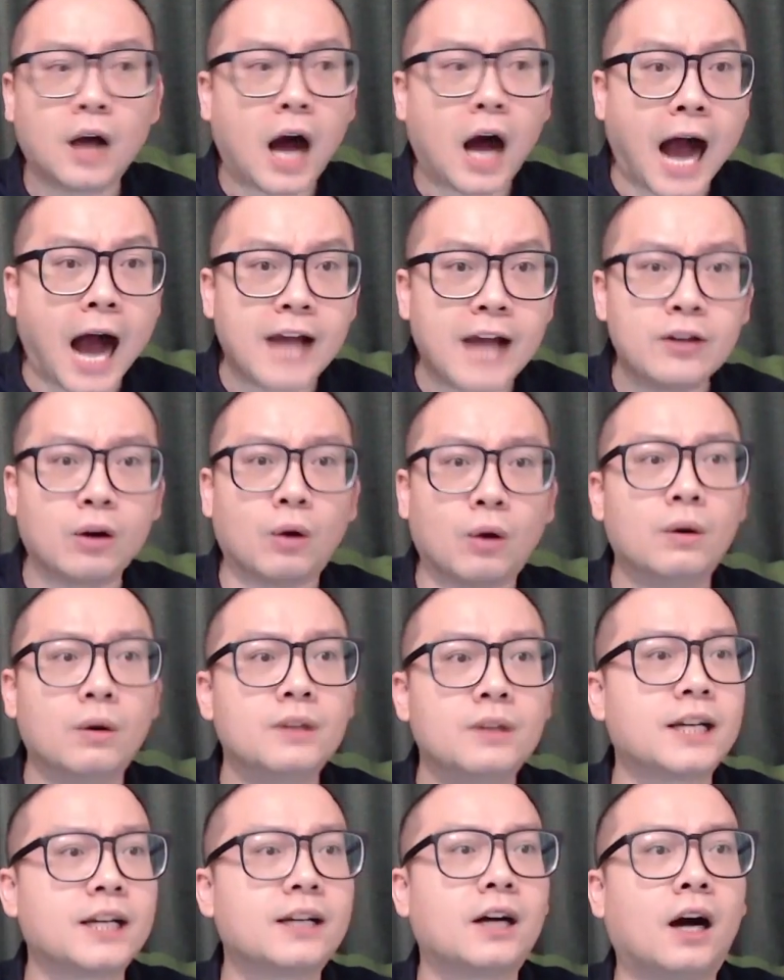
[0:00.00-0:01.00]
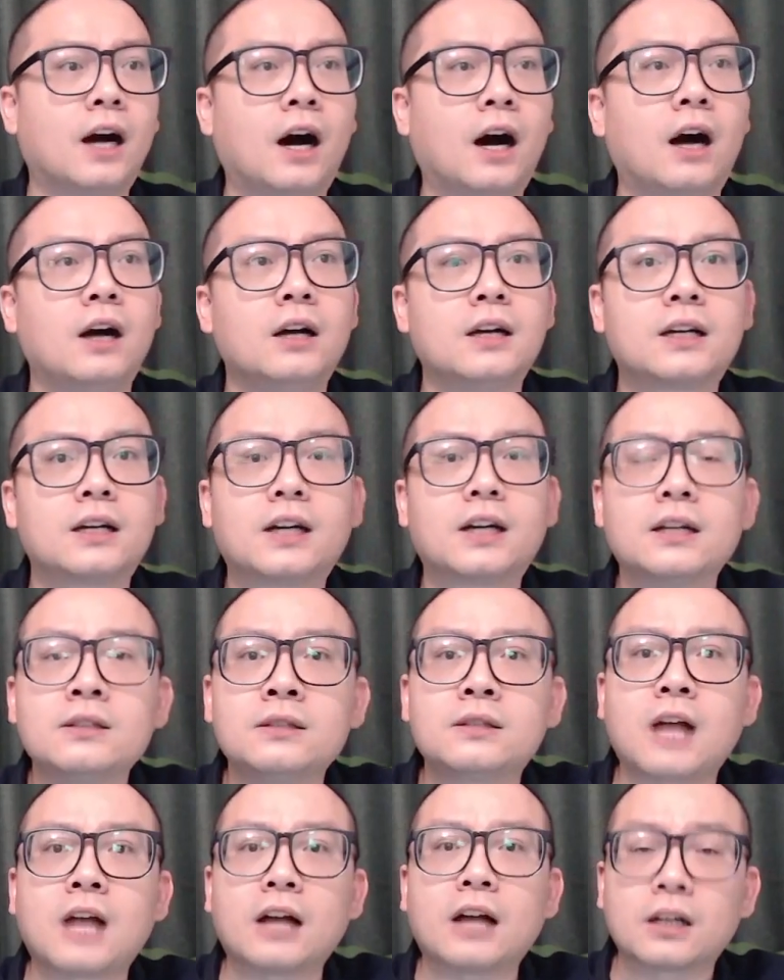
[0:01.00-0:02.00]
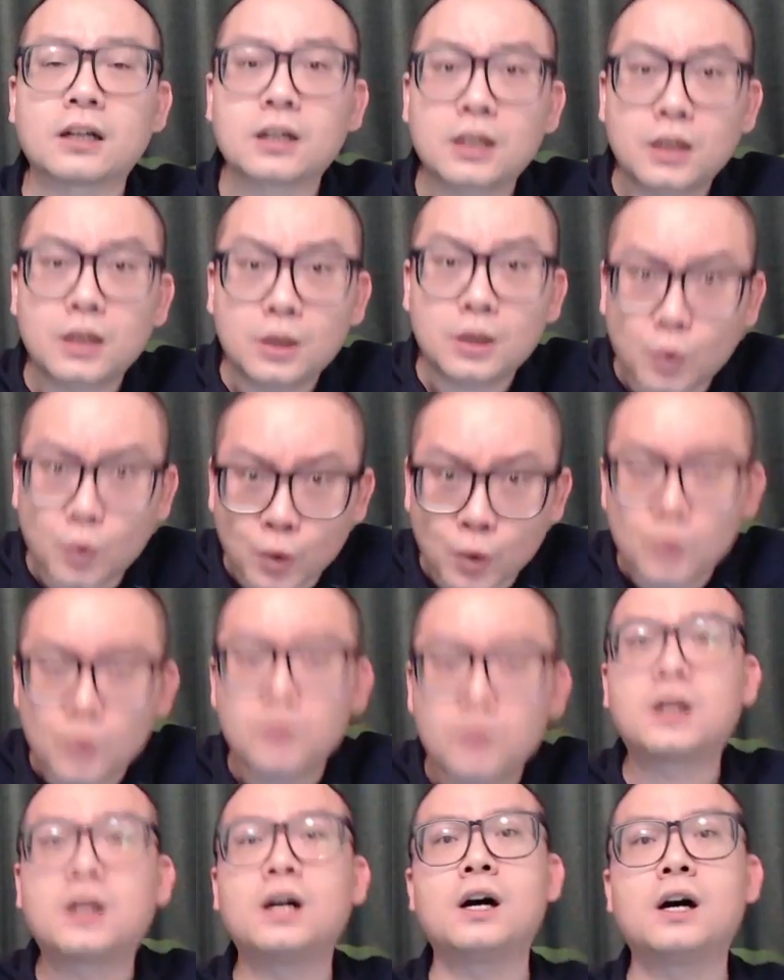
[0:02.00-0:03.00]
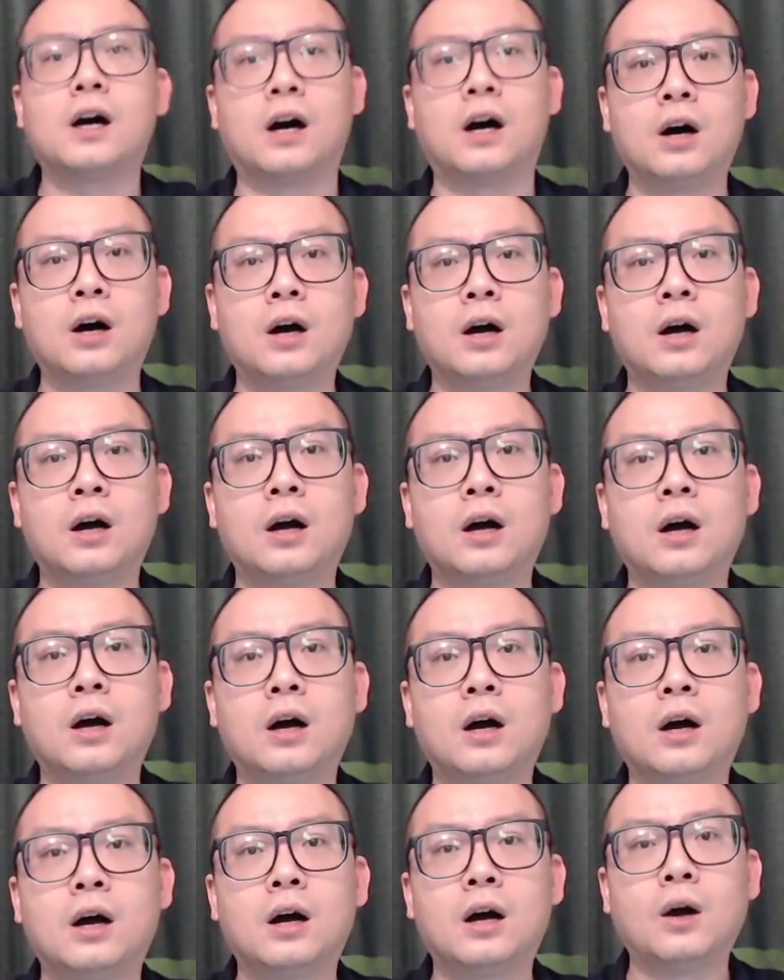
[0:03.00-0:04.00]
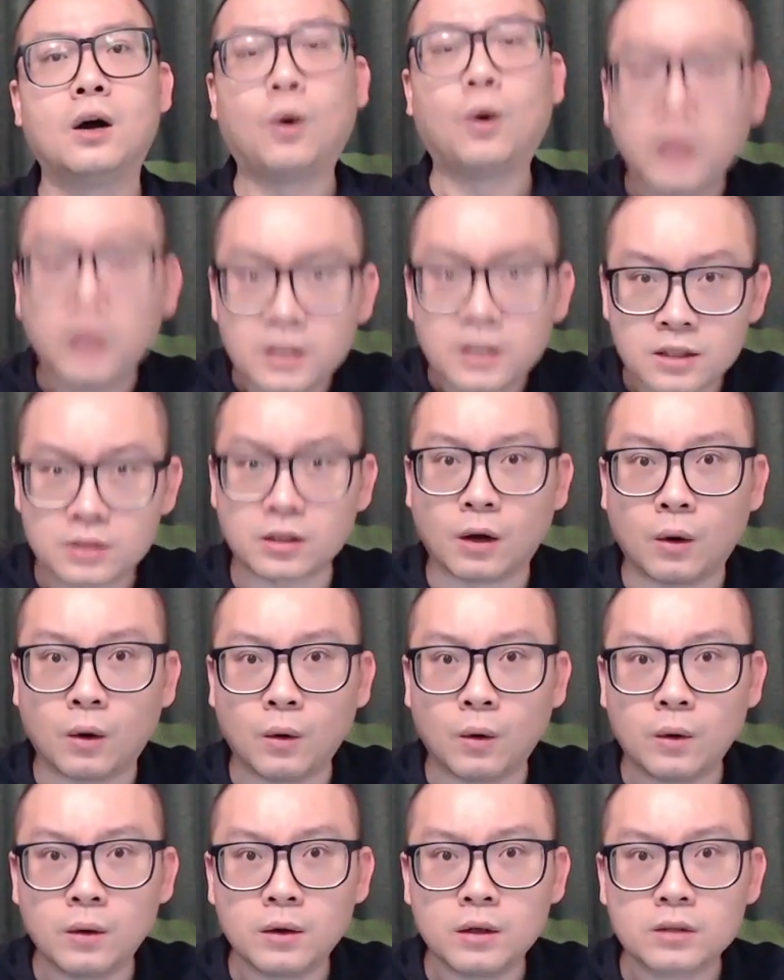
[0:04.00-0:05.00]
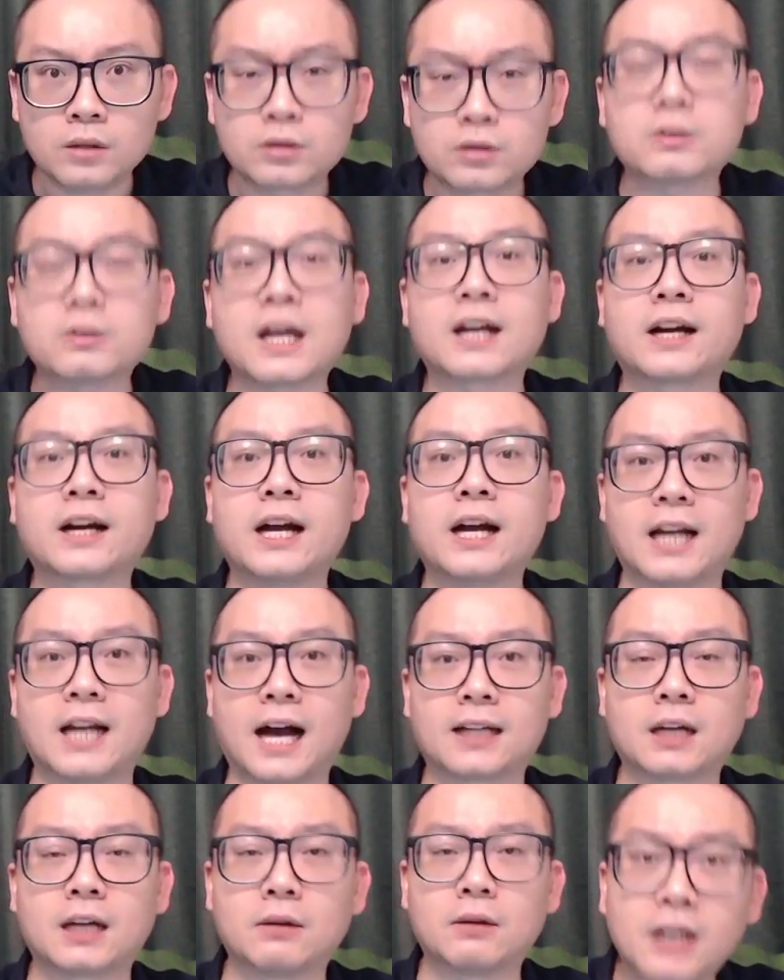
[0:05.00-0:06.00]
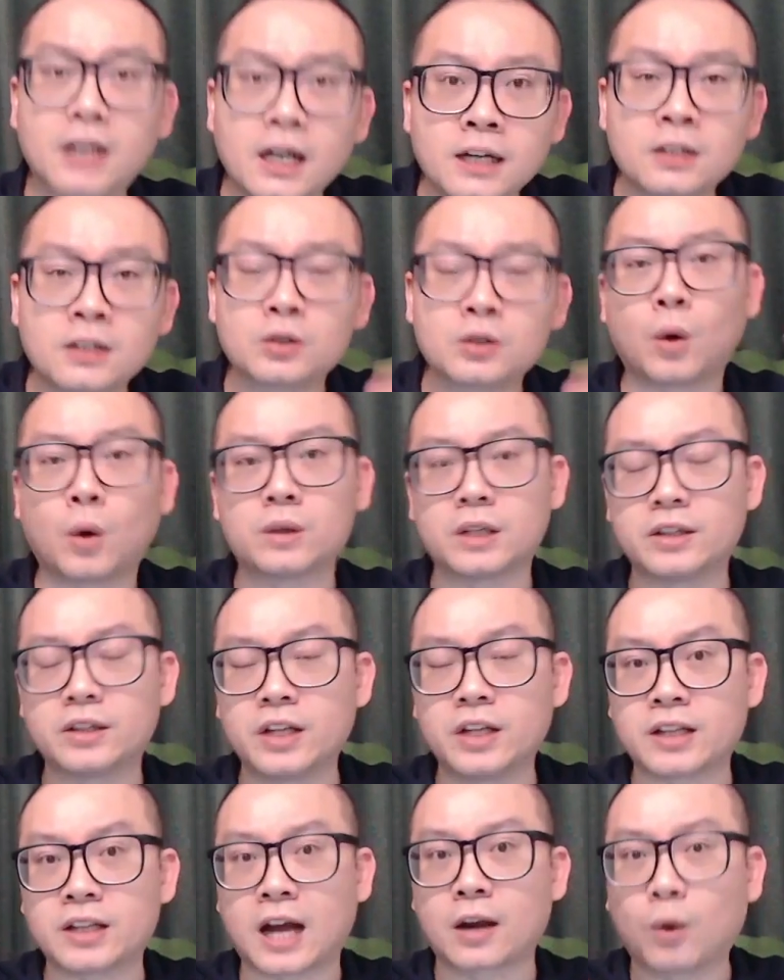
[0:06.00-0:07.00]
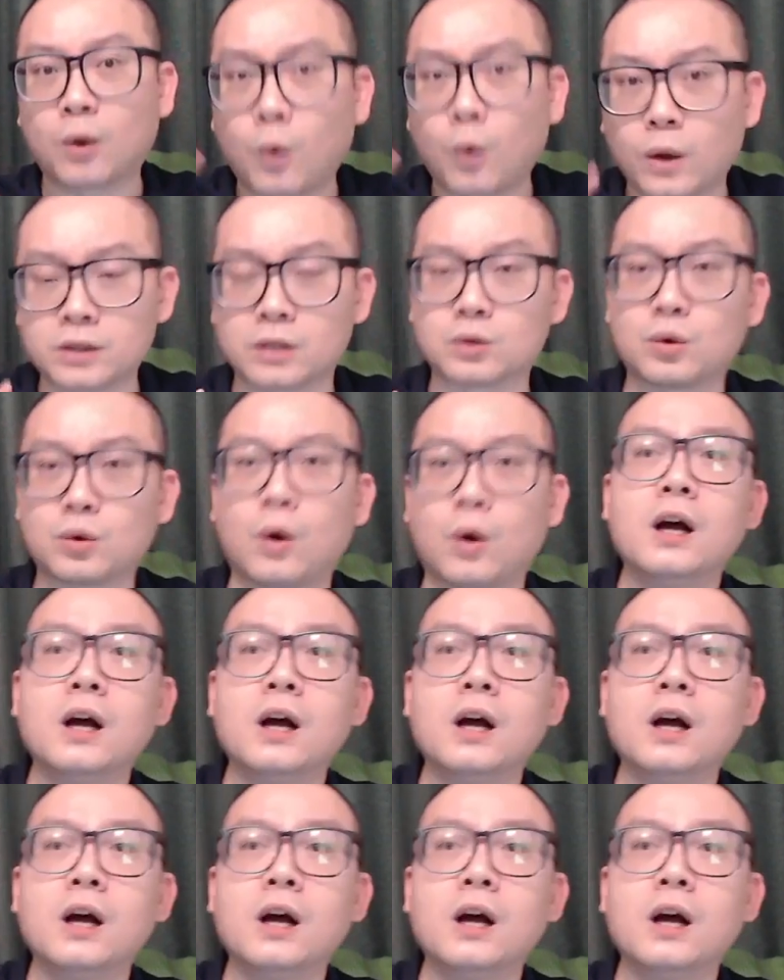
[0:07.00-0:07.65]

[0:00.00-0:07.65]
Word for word: 还有这个跟他的顾客混熟，所以他可以拿到更多的订单，或者说